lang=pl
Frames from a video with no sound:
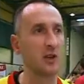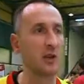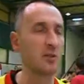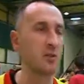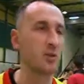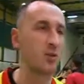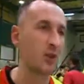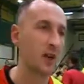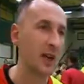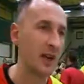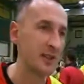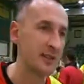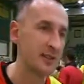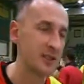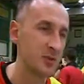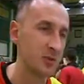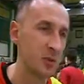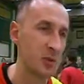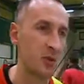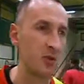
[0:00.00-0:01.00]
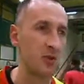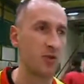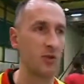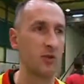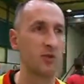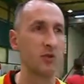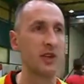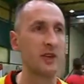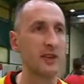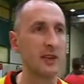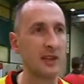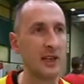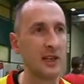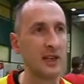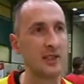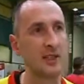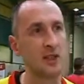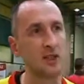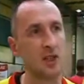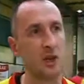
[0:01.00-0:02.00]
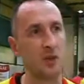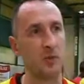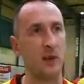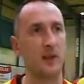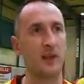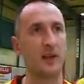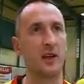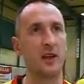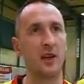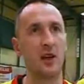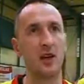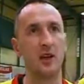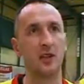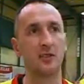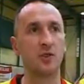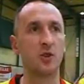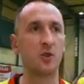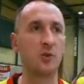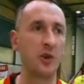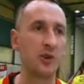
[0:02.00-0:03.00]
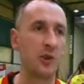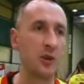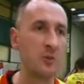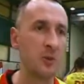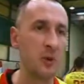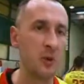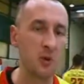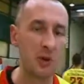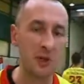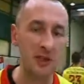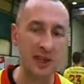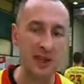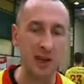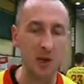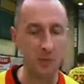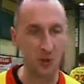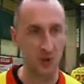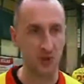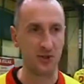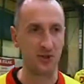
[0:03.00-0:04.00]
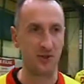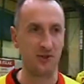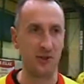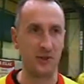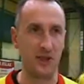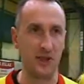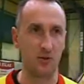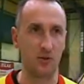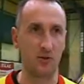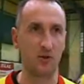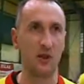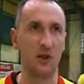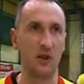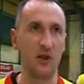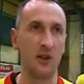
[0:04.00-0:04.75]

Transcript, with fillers: Nie było grane zespołowo, jeden na jeden, szarpane, zgubione piłki, takie proste w ataku.